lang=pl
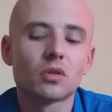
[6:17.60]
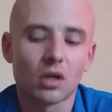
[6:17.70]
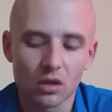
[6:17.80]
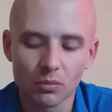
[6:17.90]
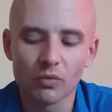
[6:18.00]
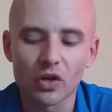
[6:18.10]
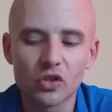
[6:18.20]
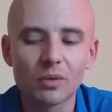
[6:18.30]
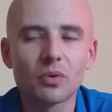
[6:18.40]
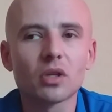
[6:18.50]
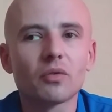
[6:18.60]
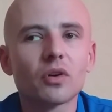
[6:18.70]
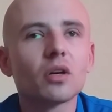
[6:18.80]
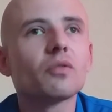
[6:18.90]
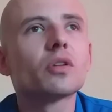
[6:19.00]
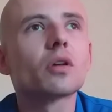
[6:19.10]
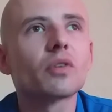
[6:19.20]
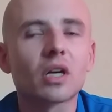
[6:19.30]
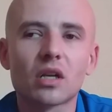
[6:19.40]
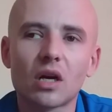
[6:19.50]
Ale mówię, gdyby nie wy,
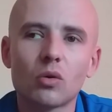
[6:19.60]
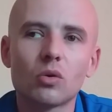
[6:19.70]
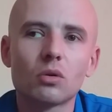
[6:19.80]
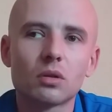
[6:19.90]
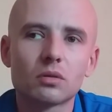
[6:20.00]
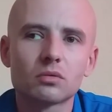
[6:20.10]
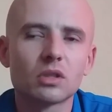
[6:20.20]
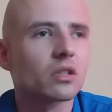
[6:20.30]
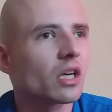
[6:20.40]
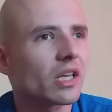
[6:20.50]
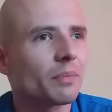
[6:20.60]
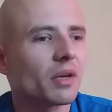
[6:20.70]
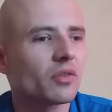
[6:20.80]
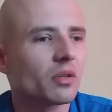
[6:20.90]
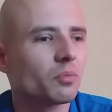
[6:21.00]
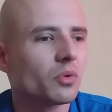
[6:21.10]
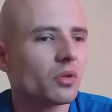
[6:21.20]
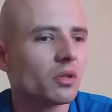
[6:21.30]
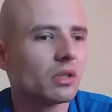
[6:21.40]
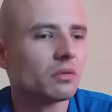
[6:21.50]
widzowie kanału, nie tak naprawdę
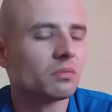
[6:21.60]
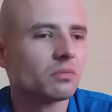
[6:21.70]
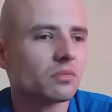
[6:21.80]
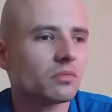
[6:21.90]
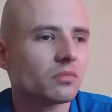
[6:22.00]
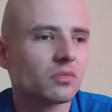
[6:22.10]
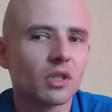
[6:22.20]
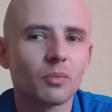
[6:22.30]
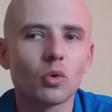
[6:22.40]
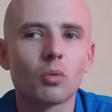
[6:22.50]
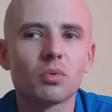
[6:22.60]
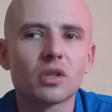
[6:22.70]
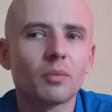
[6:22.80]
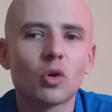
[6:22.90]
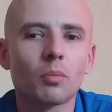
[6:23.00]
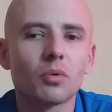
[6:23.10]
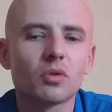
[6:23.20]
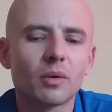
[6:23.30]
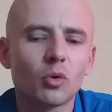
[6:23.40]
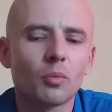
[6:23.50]
by nie byłoby, nie byłoby,
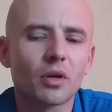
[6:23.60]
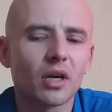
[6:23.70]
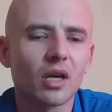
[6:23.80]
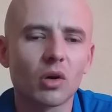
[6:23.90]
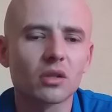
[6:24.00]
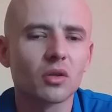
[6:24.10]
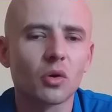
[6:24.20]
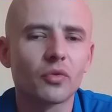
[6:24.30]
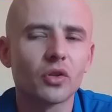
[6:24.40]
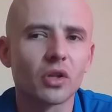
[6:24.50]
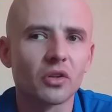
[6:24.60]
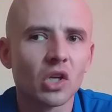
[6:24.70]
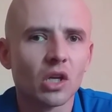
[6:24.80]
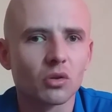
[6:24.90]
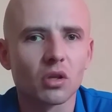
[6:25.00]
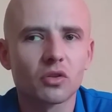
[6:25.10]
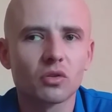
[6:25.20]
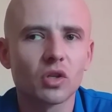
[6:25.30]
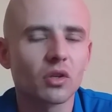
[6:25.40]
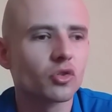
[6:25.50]
nie byłoby kanału Antykonfident. To jest
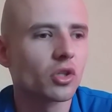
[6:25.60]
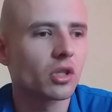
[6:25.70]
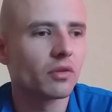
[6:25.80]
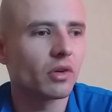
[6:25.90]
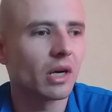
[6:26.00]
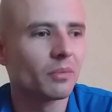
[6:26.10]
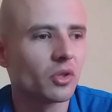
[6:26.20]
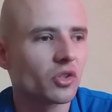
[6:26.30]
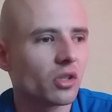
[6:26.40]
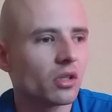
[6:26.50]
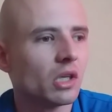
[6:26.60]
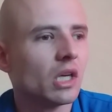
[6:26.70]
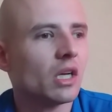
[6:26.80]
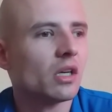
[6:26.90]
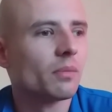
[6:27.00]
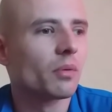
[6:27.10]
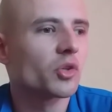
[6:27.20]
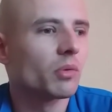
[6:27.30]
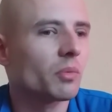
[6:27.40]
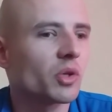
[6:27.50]
wszystko dzięki wam. Jeżeli
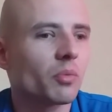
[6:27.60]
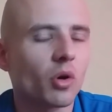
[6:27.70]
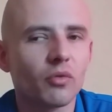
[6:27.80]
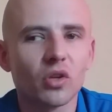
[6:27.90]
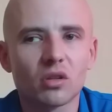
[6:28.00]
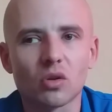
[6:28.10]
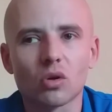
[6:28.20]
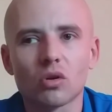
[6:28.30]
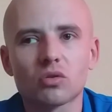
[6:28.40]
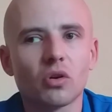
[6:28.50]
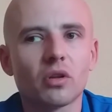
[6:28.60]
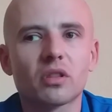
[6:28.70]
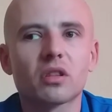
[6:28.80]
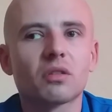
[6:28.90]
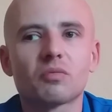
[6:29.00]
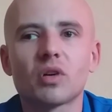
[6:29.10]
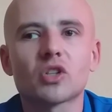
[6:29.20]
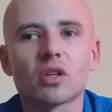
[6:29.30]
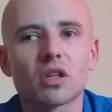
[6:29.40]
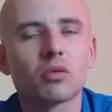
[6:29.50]
pomożemy Przemkowi, to to jest
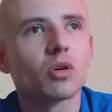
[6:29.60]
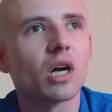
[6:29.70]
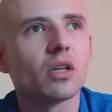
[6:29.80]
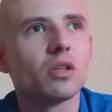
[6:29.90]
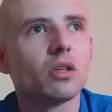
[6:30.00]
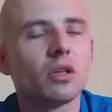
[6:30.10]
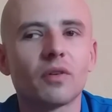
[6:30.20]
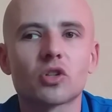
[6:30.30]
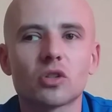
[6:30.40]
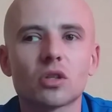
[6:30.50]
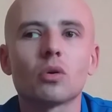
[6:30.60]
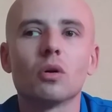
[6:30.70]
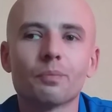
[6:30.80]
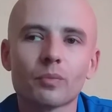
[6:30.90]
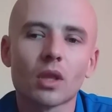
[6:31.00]
wasza zasługa i, i wasze dzieło.